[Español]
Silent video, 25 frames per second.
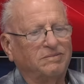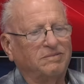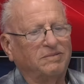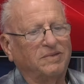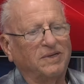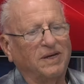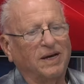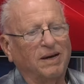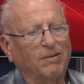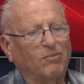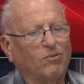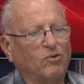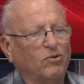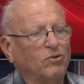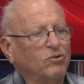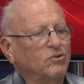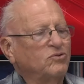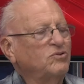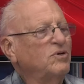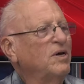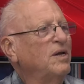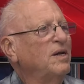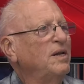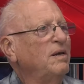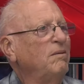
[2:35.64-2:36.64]
digamos, no
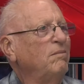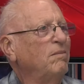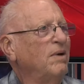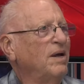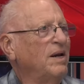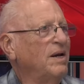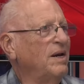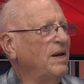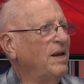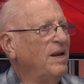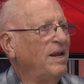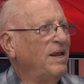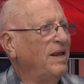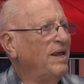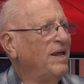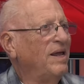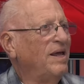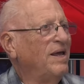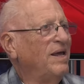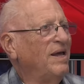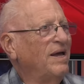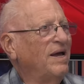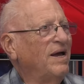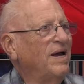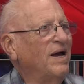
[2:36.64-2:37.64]
se animan
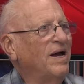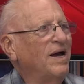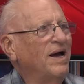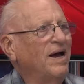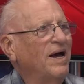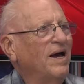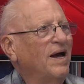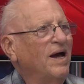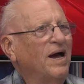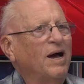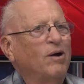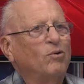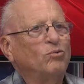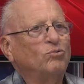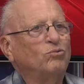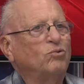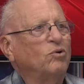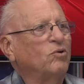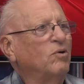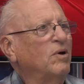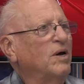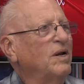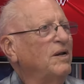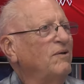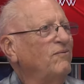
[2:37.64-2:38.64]
a
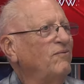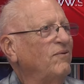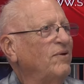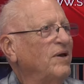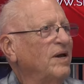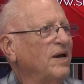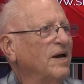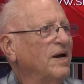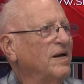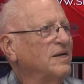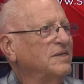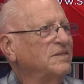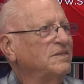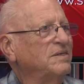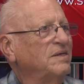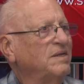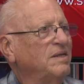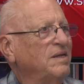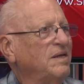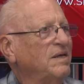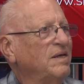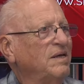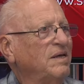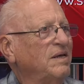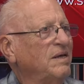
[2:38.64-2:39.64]
autocalificarse
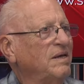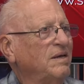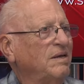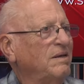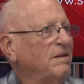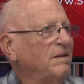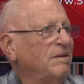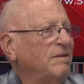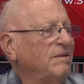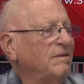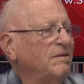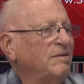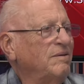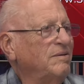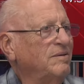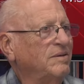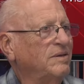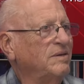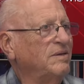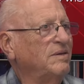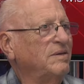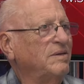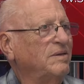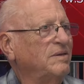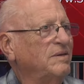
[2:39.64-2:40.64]
de,
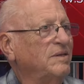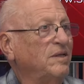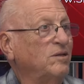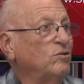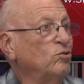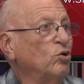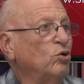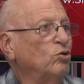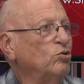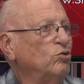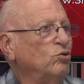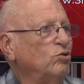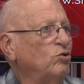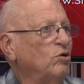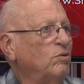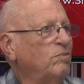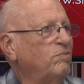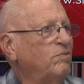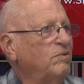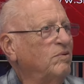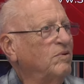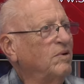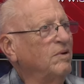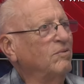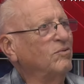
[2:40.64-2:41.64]
tontos
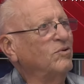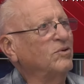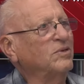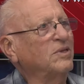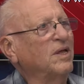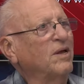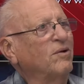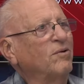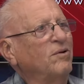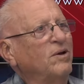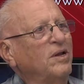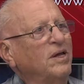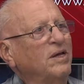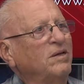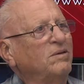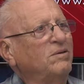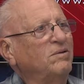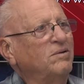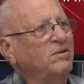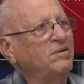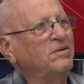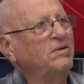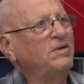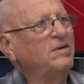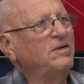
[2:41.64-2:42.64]
porque votaron esto.
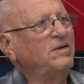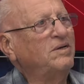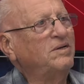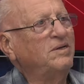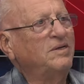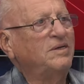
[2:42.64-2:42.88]
Ahora,